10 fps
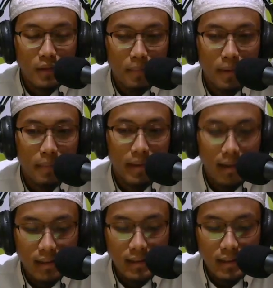berbeda,
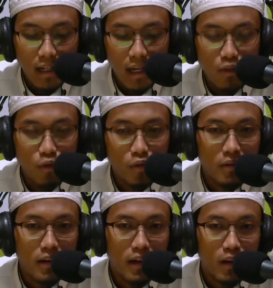
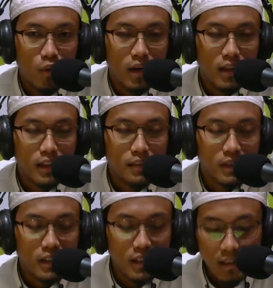tergantung dari kualitas
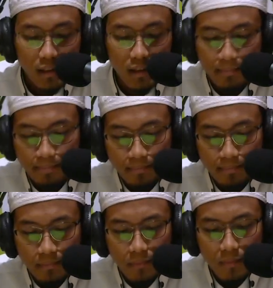maksiatnya.
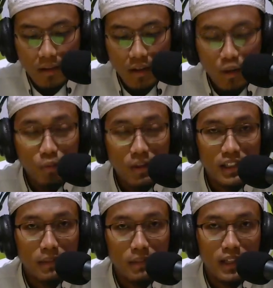Itu
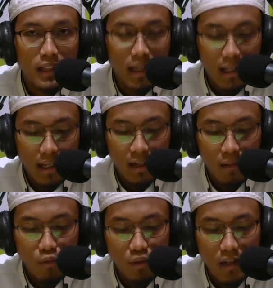maksiat-maksiat lahir.
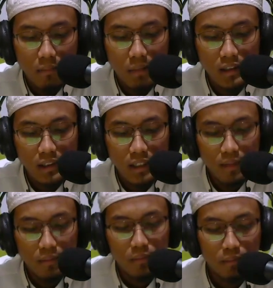Kemudian maksiat
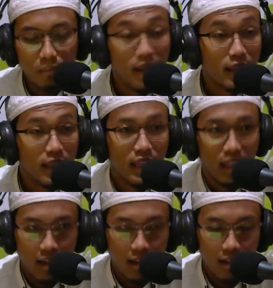batin
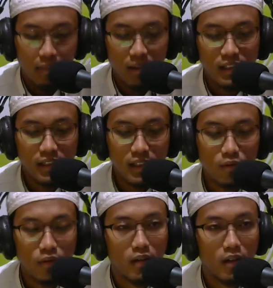ya. Ini maksiat
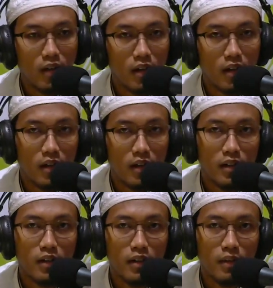
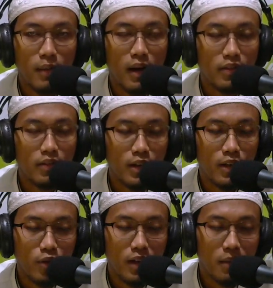eh, batin
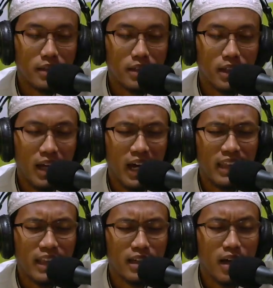itu adalah maksiat yang
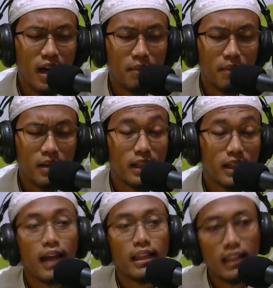kaitannya dengan maksiat
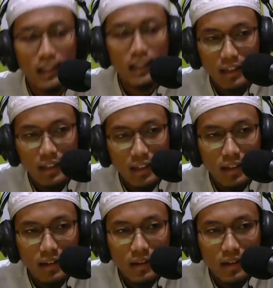hati.
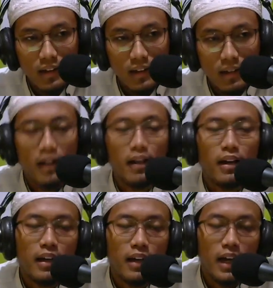Ya,
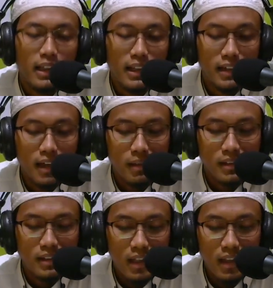yang kaitannya dengan
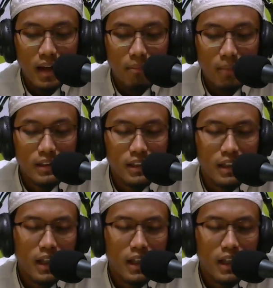maksiat maksiat